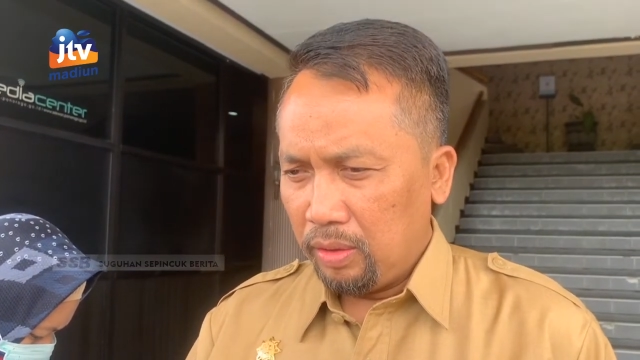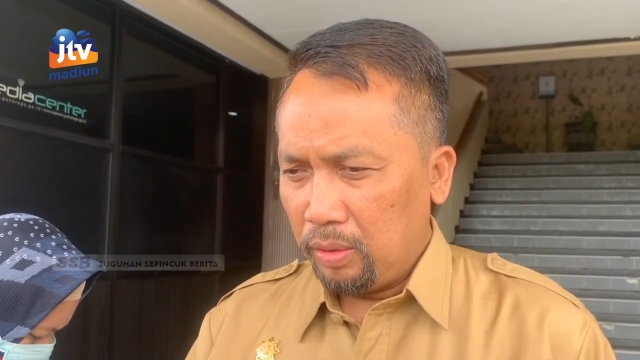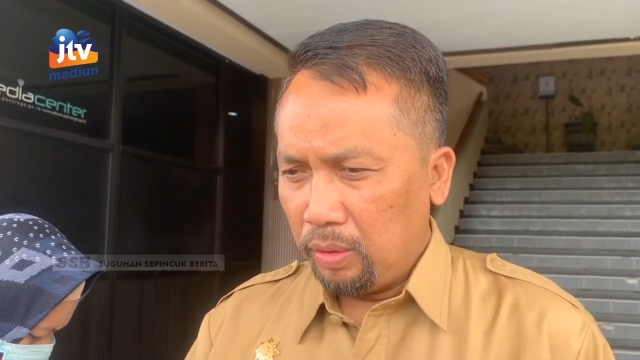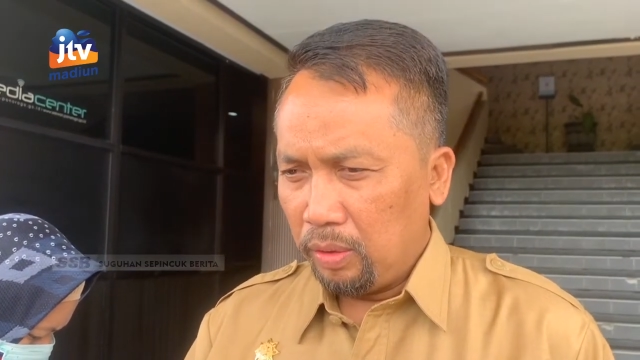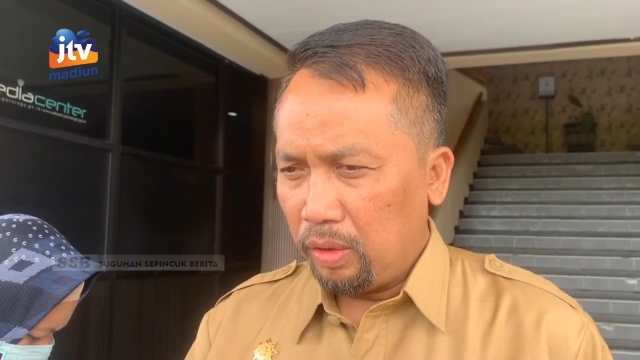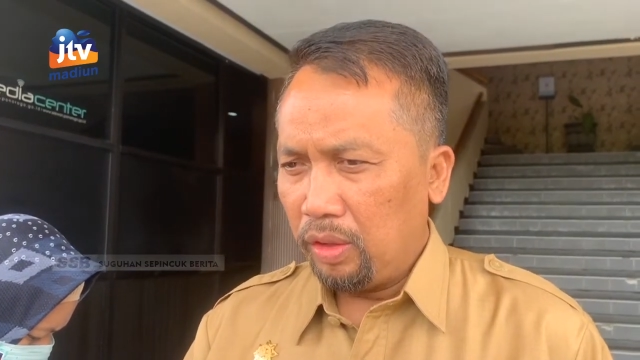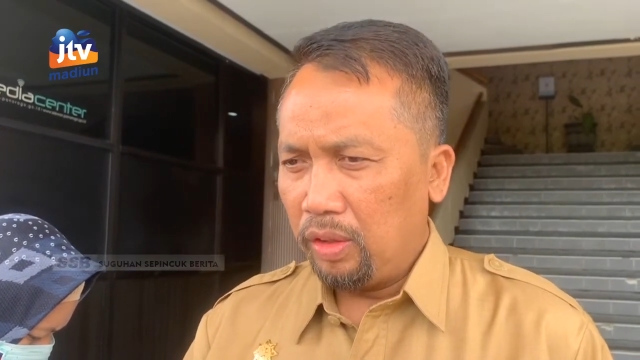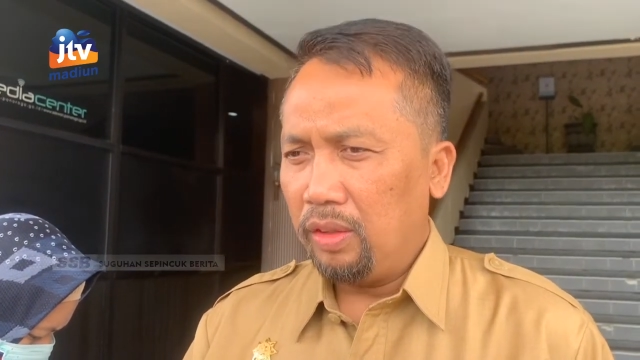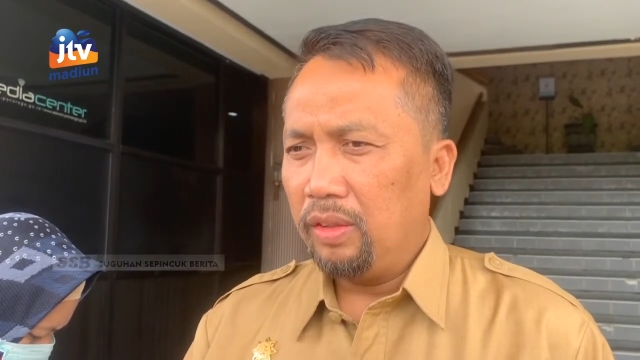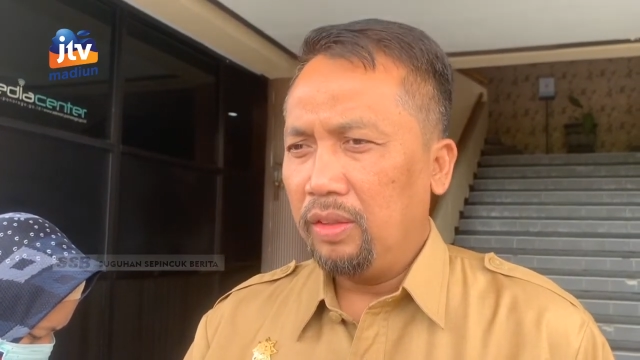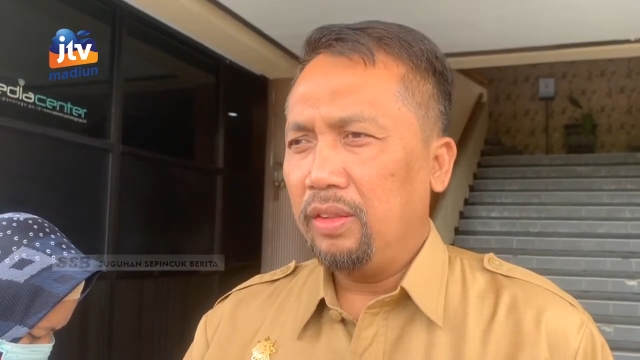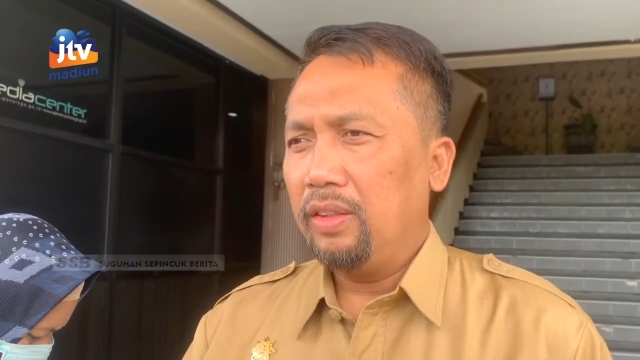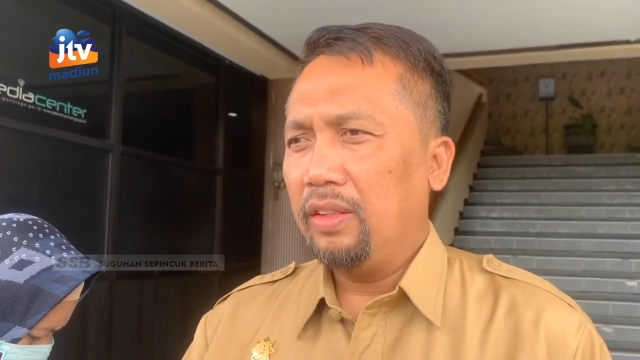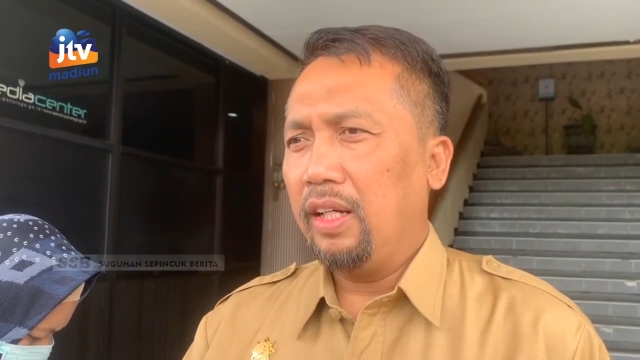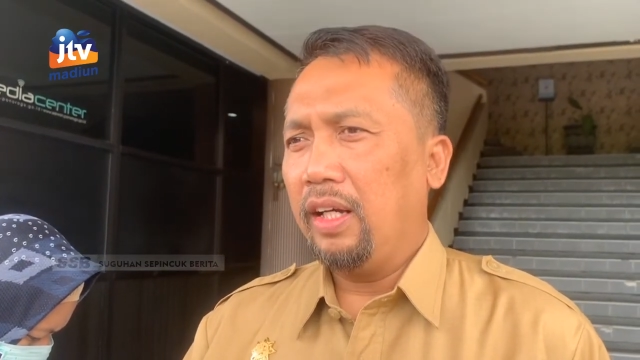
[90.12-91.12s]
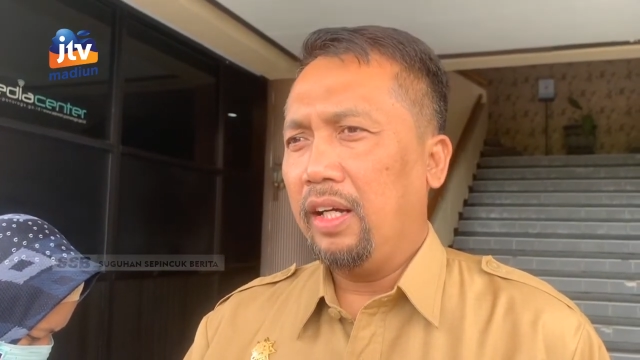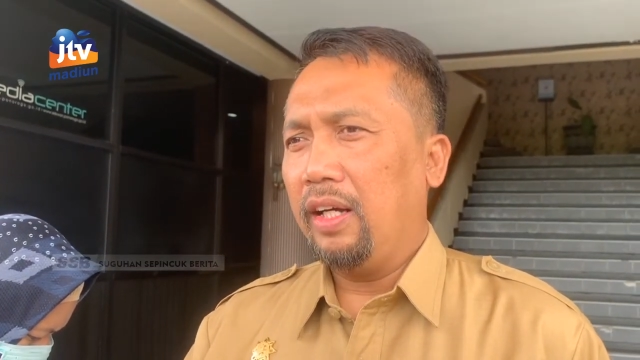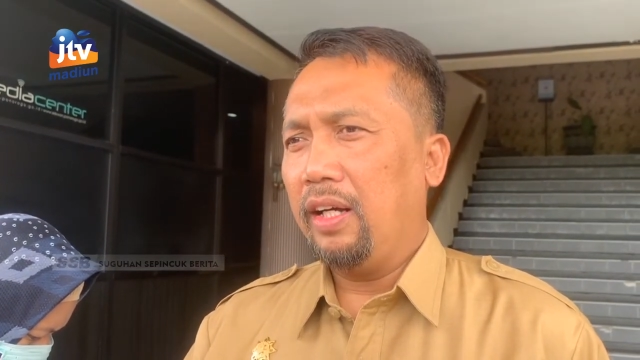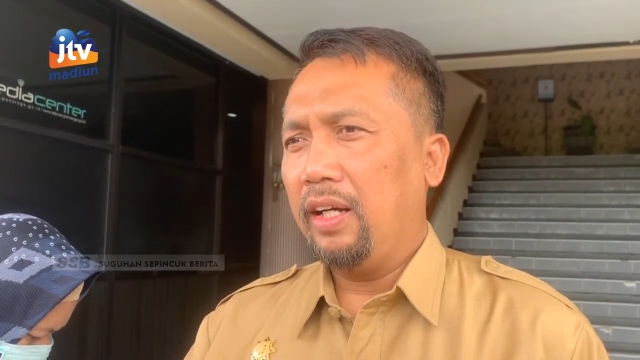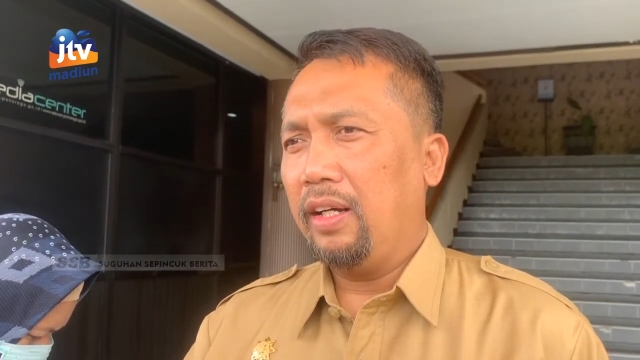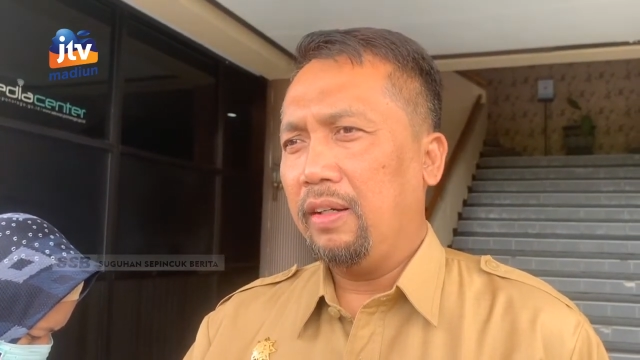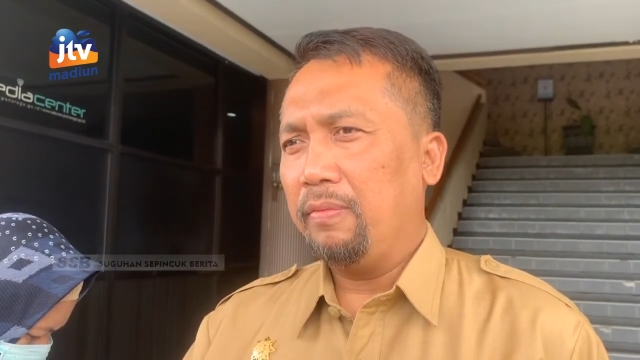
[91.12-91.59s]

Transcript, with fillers: untuk uh,